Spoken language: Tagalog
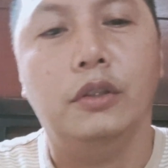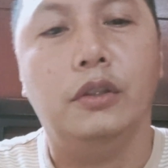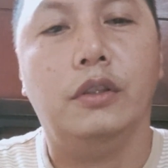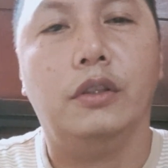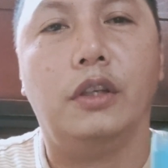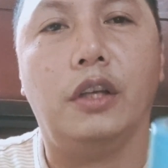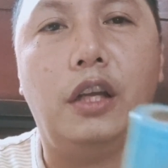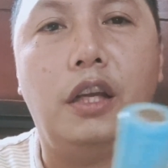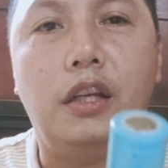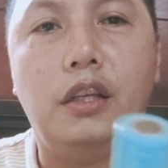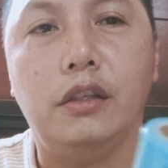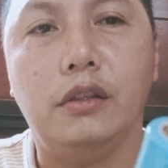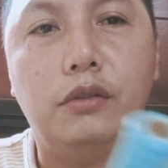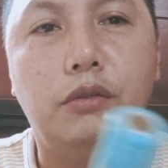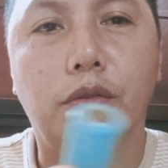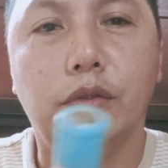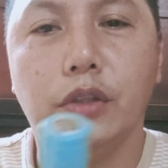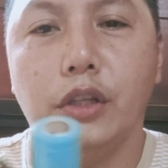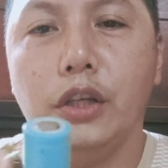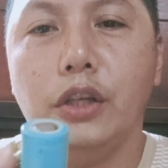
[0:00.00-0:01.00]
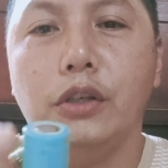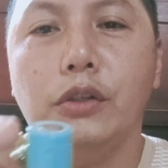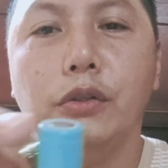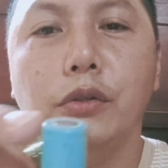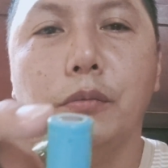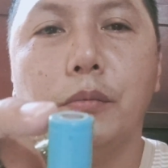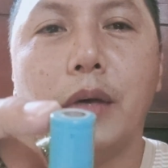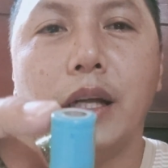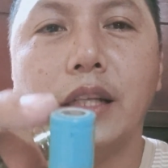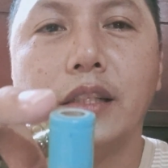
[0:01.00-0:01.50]
Okay? Una yung
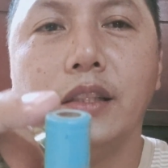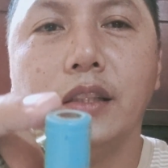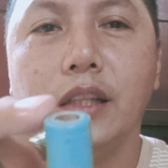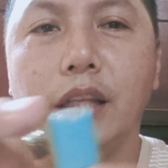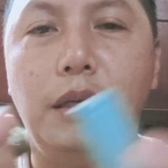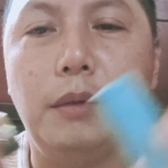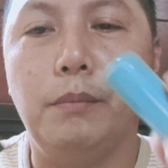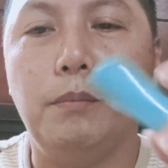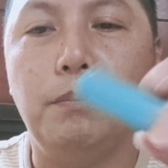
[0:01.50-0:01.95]
positive.